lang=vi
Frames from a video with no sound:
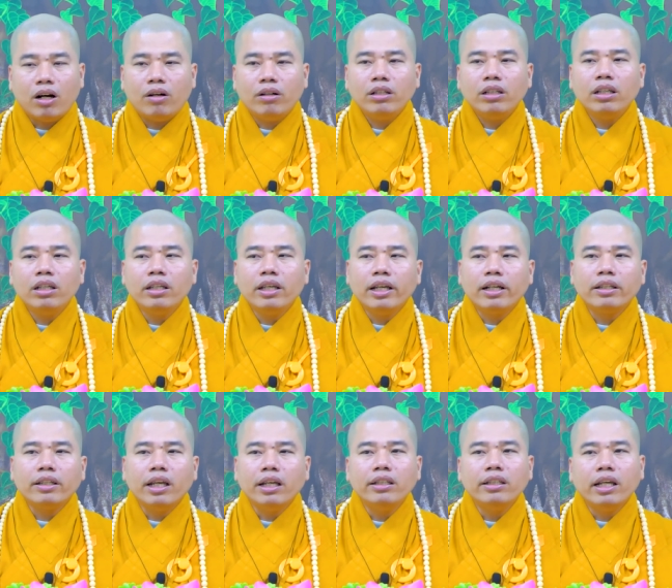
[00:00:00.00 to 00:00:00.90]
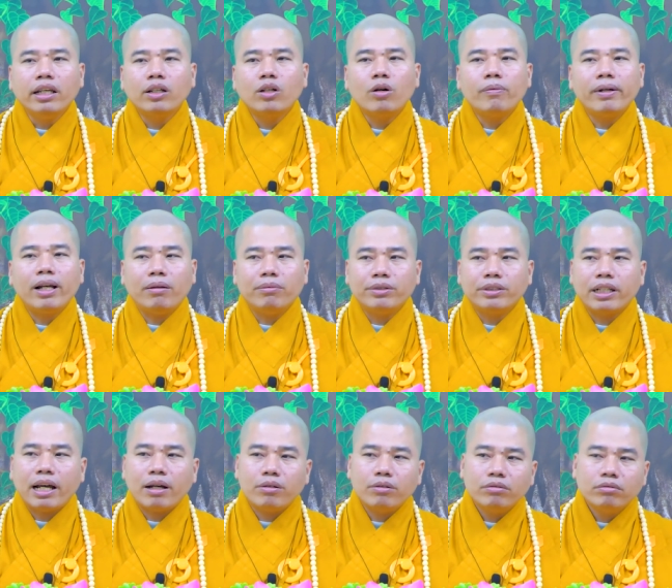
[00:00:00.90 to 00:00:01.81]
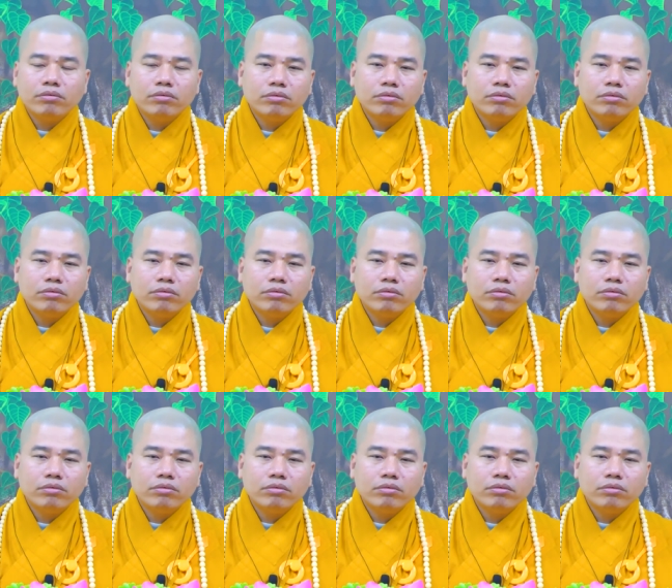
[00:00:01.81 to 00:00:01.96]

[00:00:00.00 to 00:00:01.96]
hỏi gì gì gì gì con mới làm sao